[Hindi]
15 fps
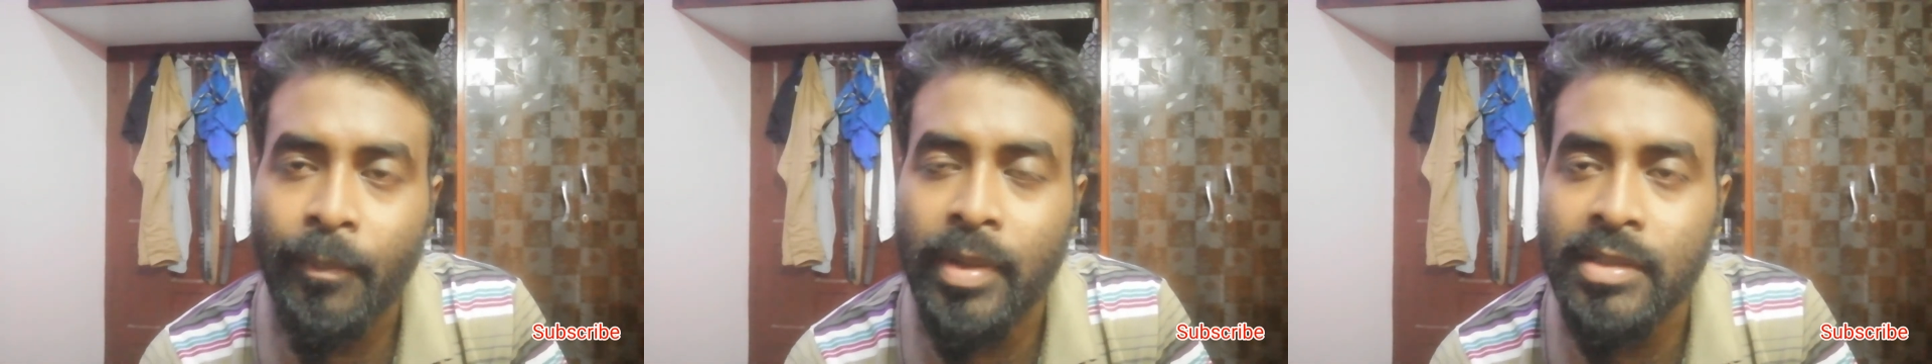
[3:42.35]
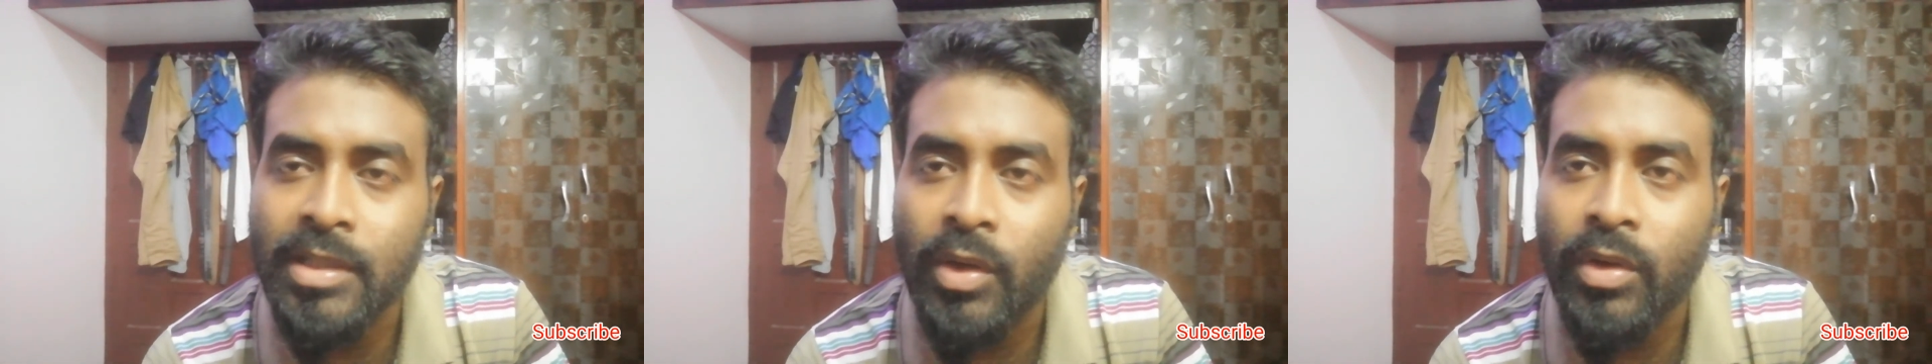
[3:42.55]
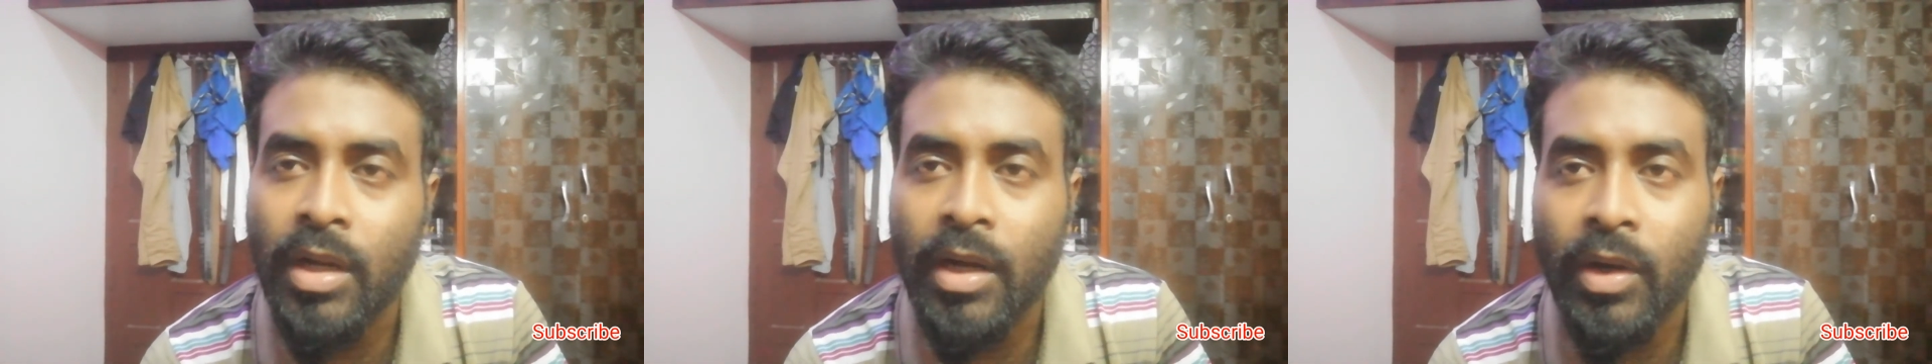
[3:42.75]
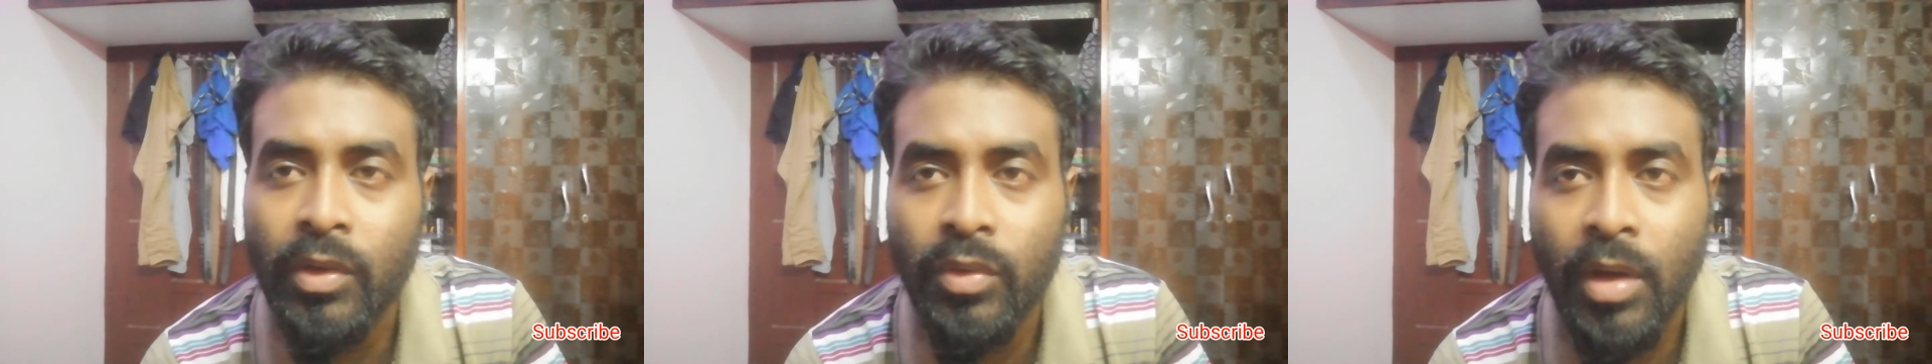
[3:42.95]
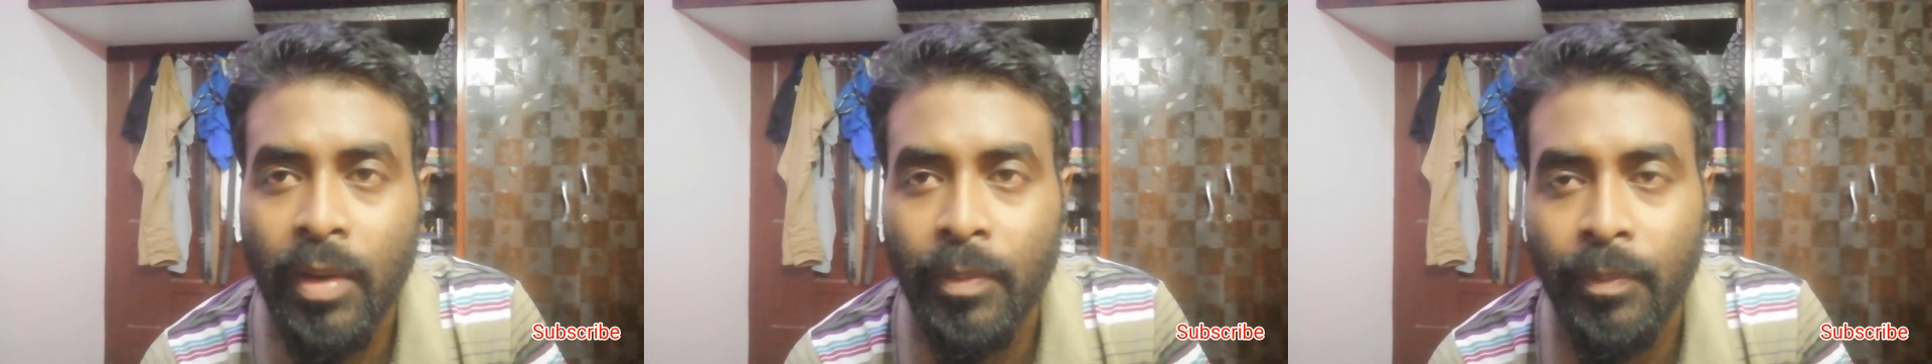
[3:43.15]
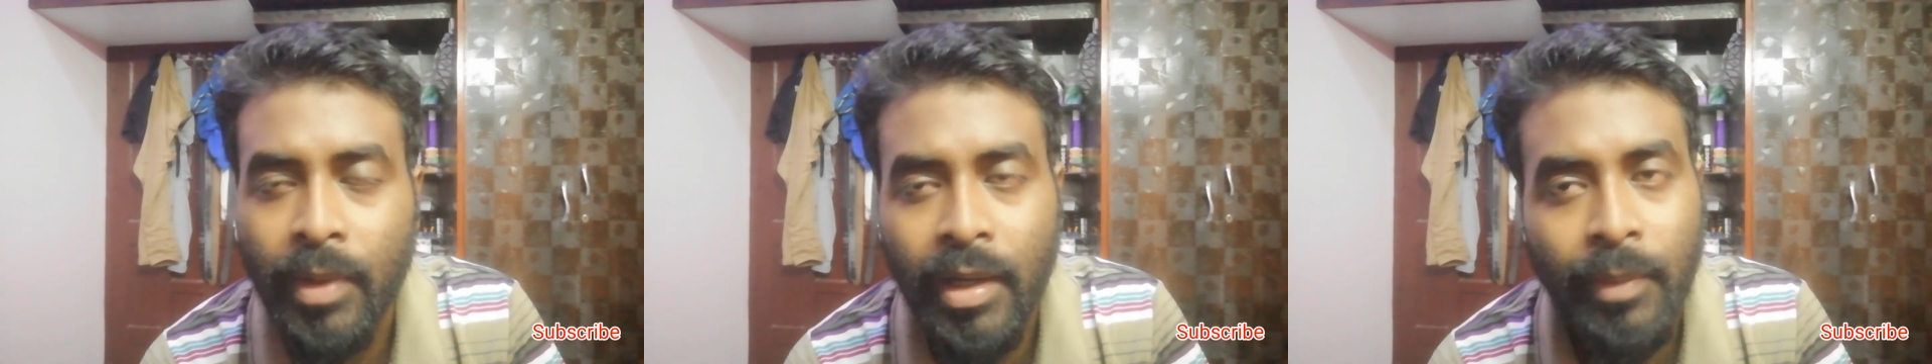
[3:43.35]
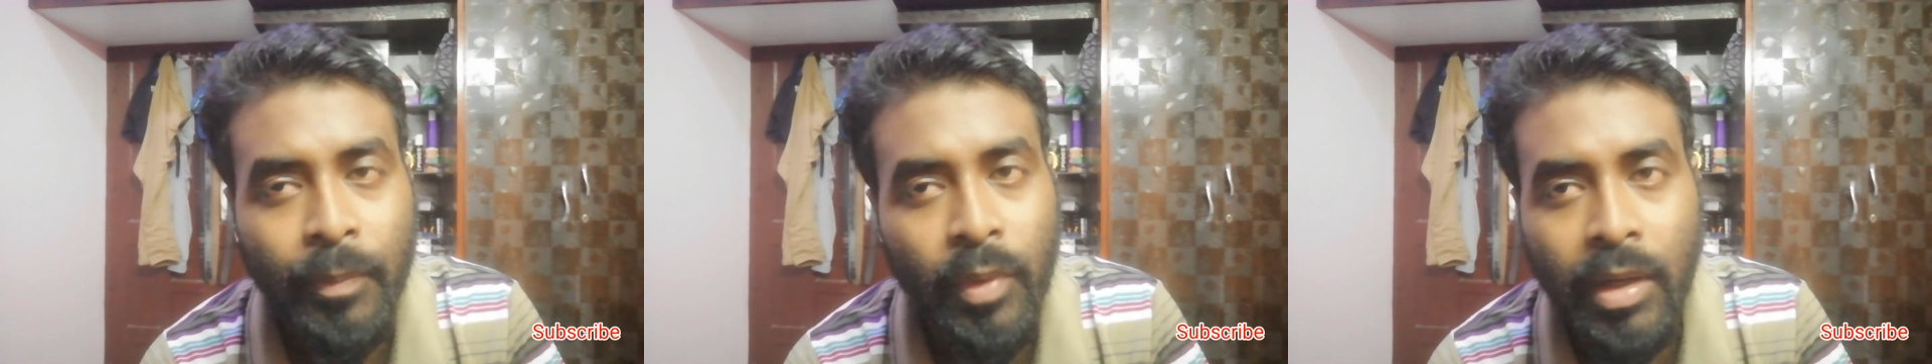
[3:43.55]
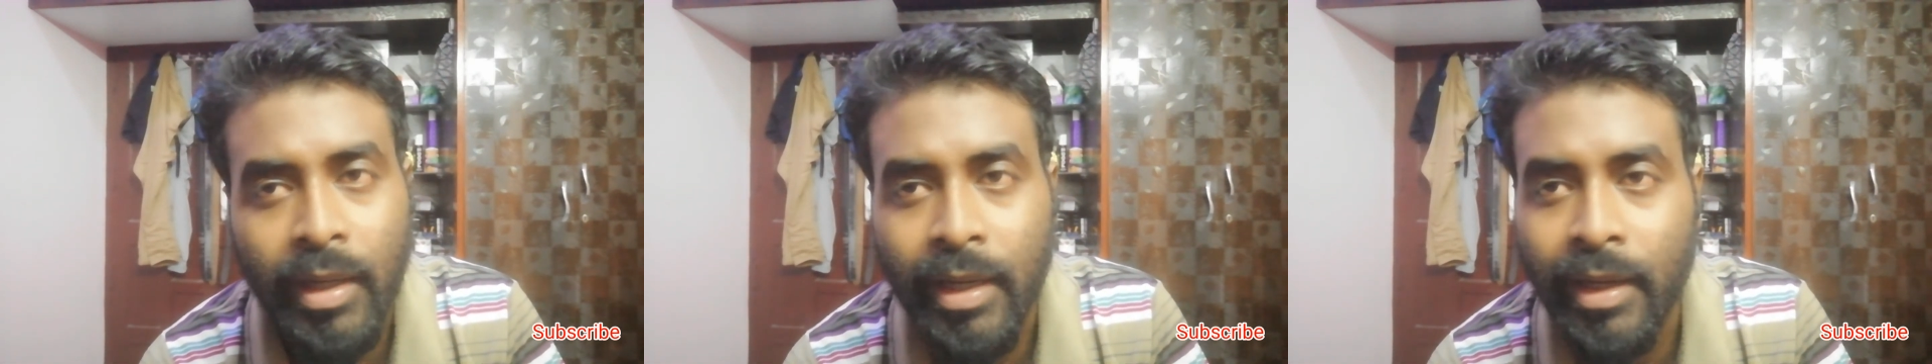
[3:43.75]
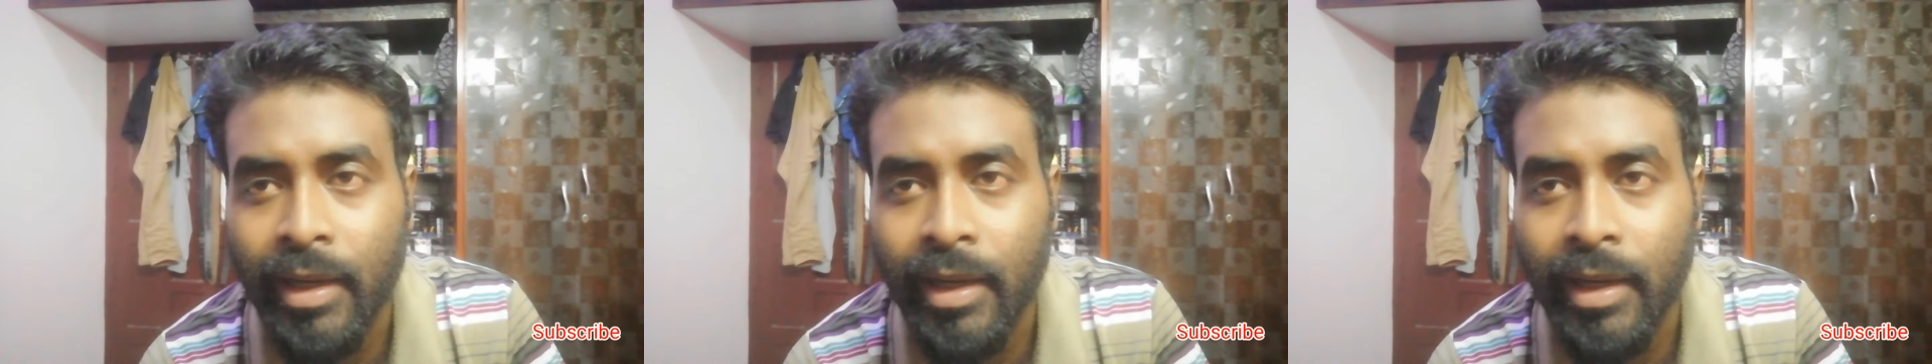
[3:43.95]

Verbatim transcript: बच्चा उठाऊंगा तो आप मेरा पूरा